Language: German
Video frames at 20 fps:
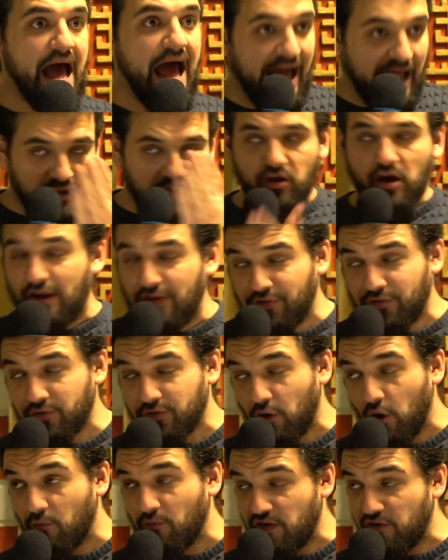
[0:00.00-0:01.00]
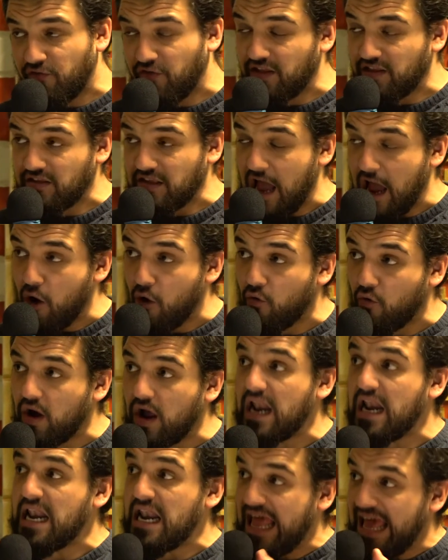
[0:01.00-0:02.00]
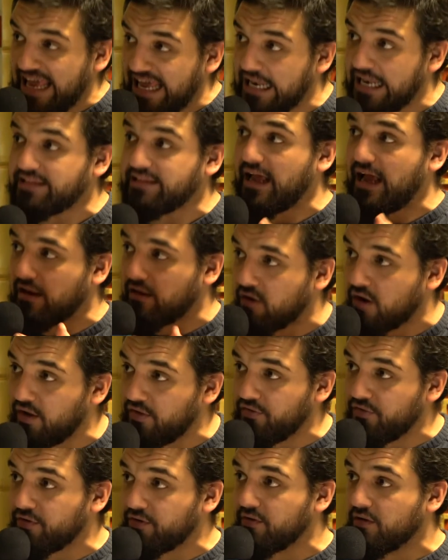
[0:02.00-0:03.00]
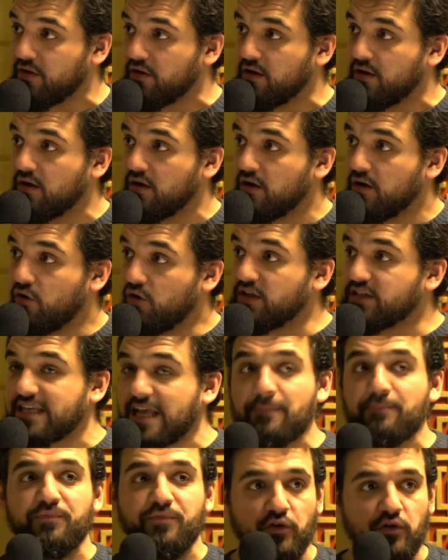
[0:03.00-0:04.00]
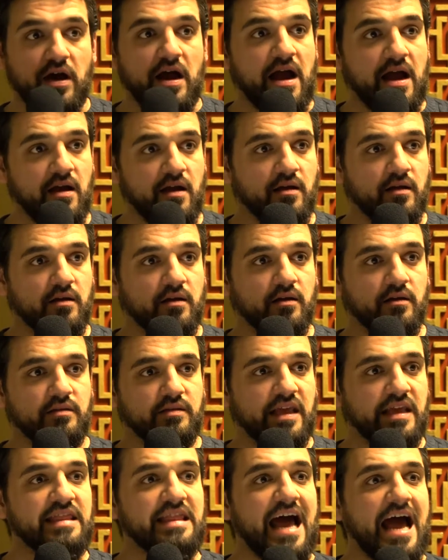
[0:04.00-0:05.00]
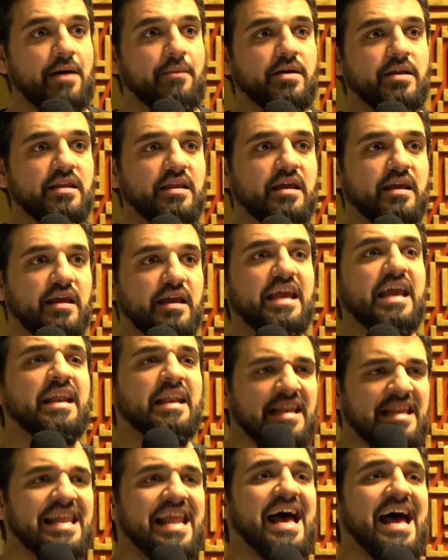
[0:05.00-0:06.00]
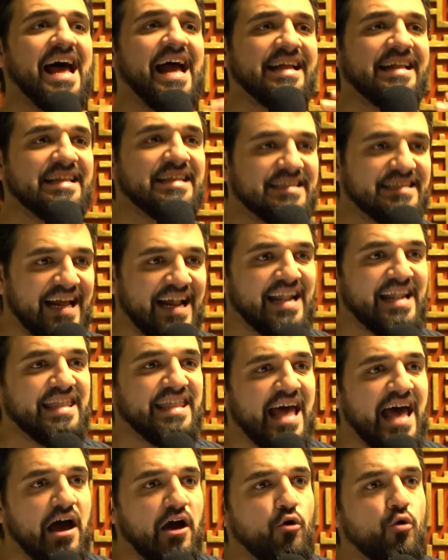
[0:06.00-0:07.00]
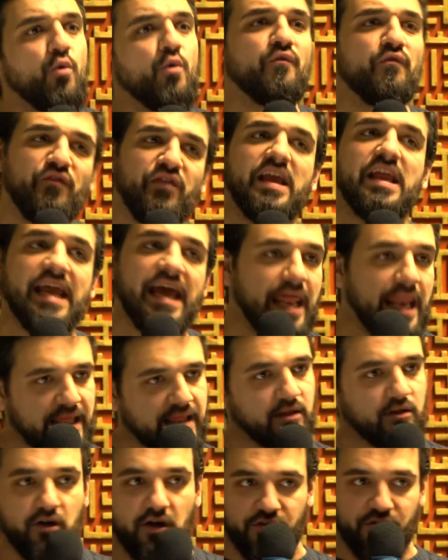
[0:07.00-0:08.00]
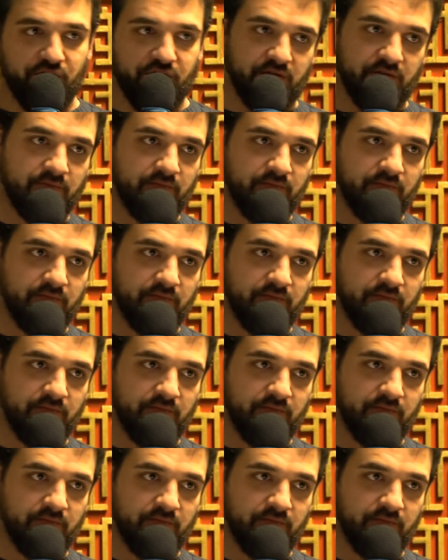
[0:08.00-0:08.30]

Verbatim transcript: al-Qadr und wir finden auch Laylat al-Qadr. Und es gibt sogar den Namen Inna anzalnahu fi Laylat al-Qadr.